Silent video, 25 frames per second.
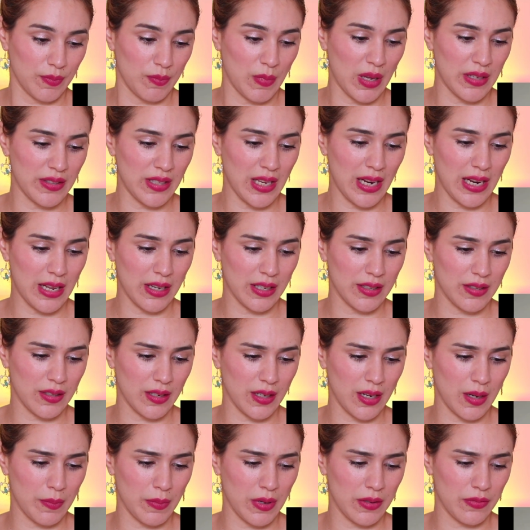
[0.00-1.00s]
Me hace la
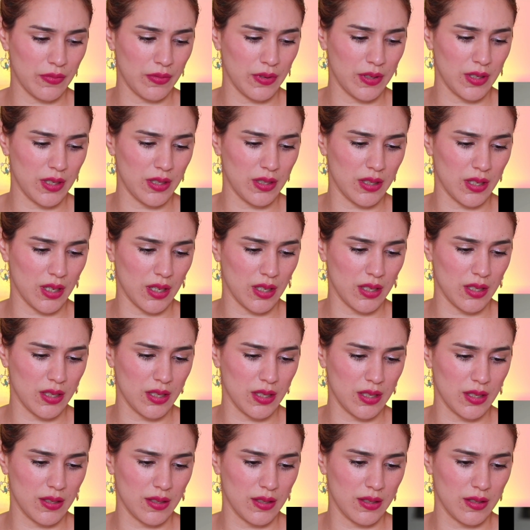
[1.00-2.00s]
cejas más de pestañas
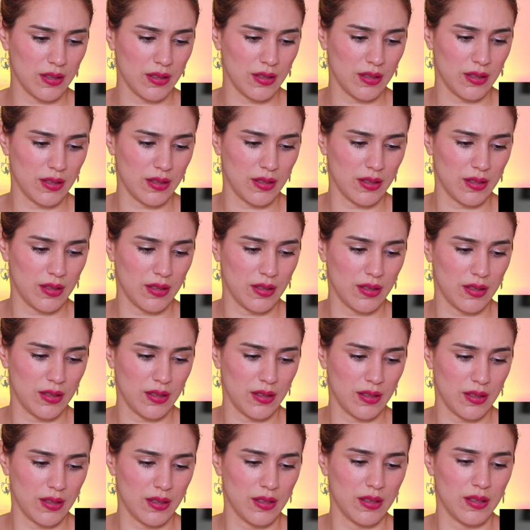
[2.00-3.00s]
voy a estar aplicando
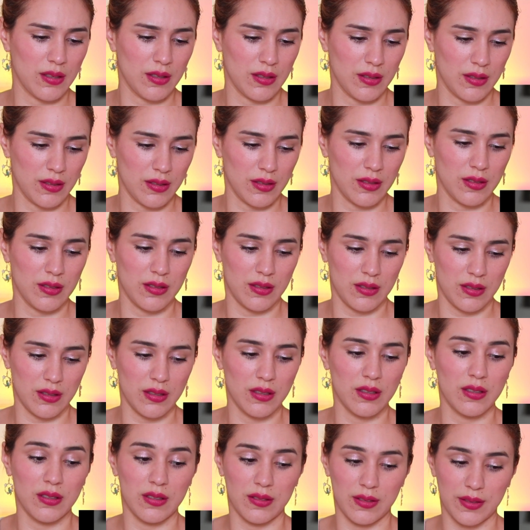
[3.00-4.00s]
esta de
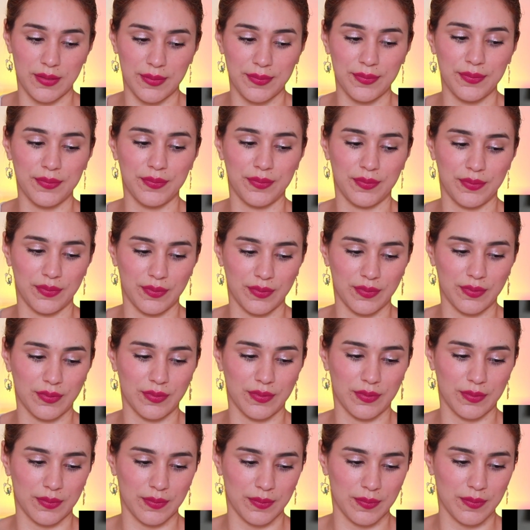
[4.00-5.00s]
Essence, es la Volume
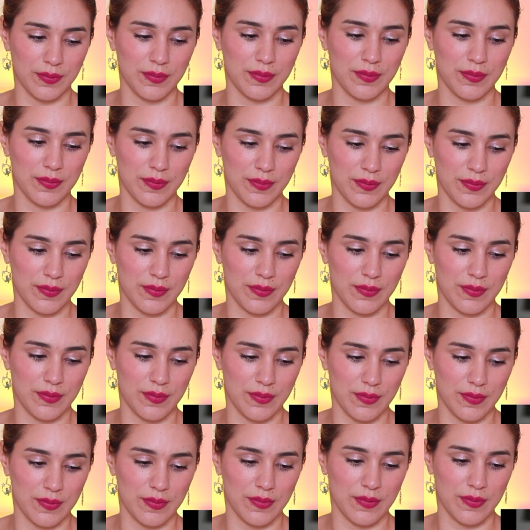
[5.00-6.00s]
Stylist
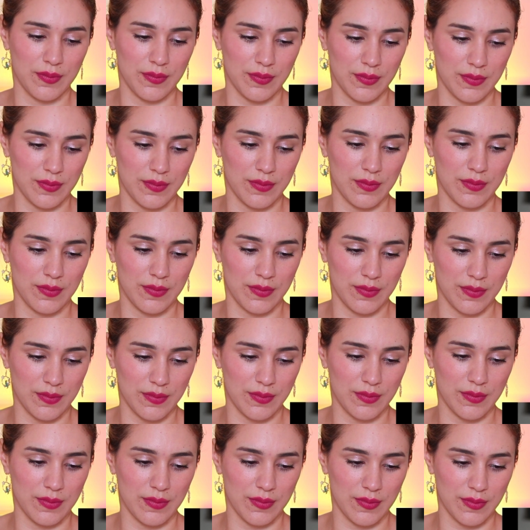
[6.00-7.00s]
18 horas Curl
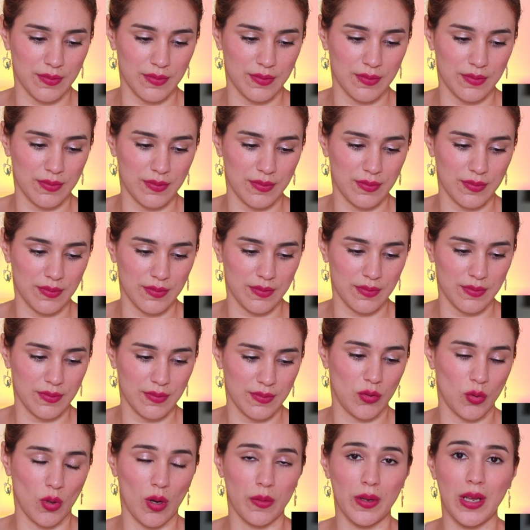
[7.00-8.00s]
and
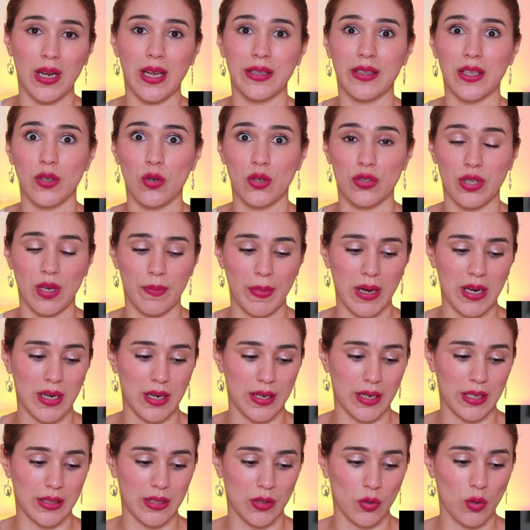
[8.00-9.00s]
Hold. Todavía la tengo esa
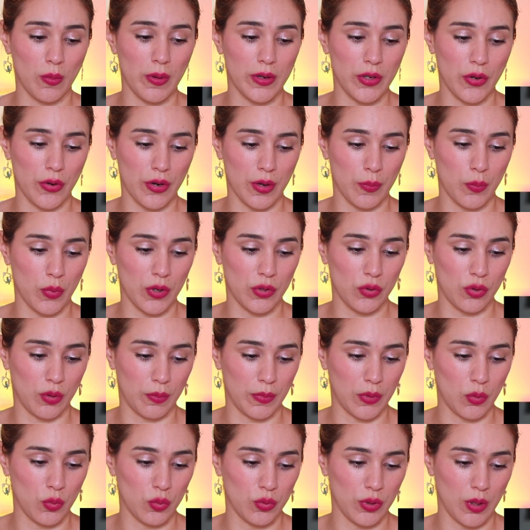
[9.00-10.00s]
máscara, tengo varios
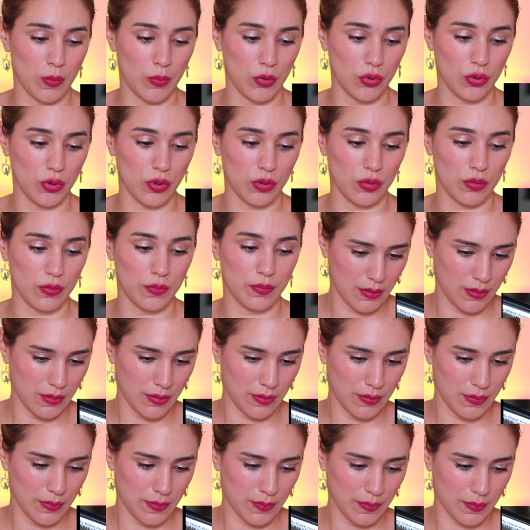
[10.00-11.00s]
repuestos, me gusta un montón.
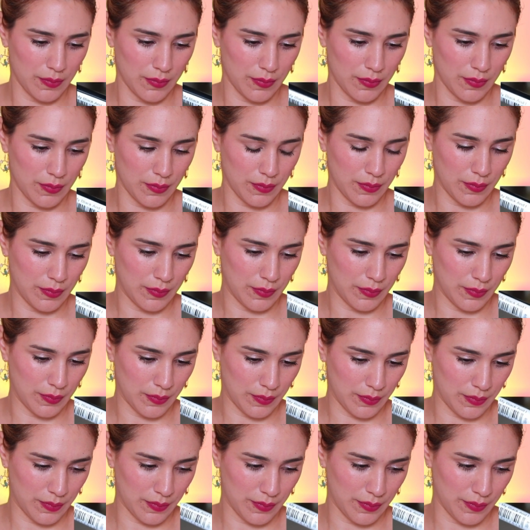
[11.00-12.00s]
Este lápiz de
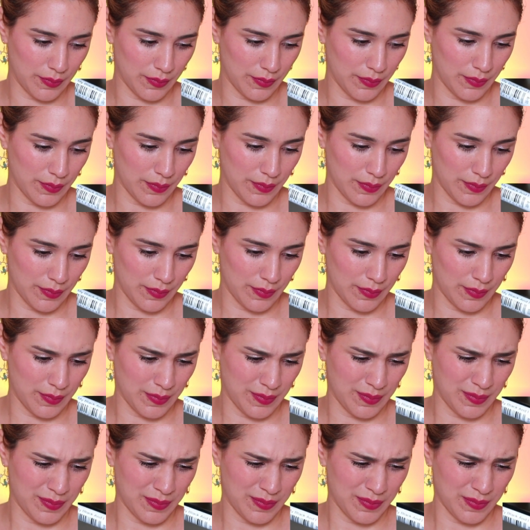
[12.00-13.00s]
Catrice es
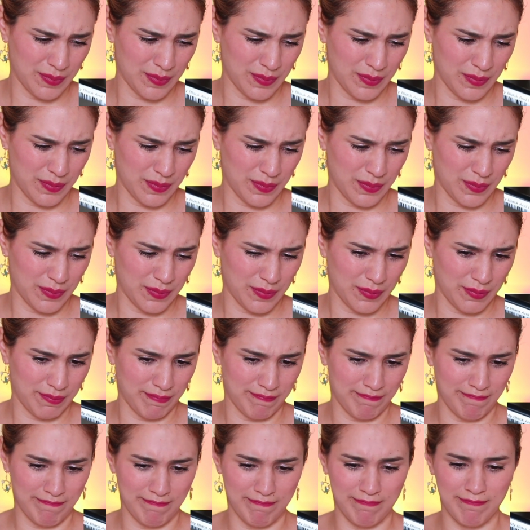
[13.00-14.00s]
el 18 horas
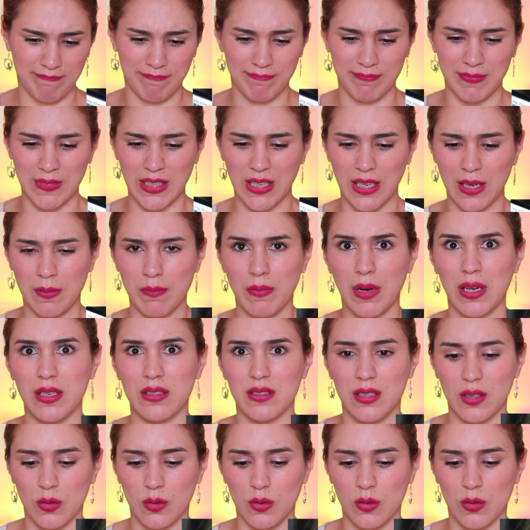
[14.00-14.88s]
Color and Contour